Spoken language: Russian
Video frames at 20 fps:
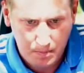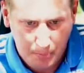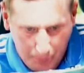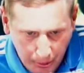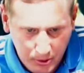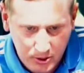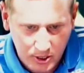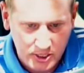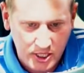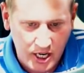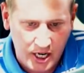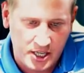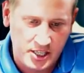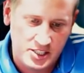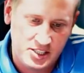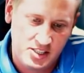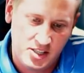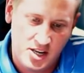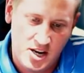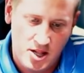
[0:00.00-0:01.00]
Тут ты так и
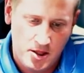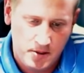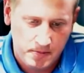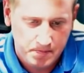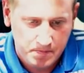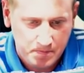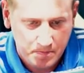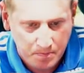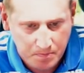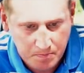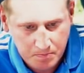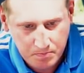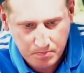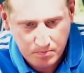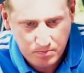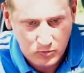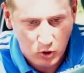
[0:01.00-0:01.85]
знал. Что?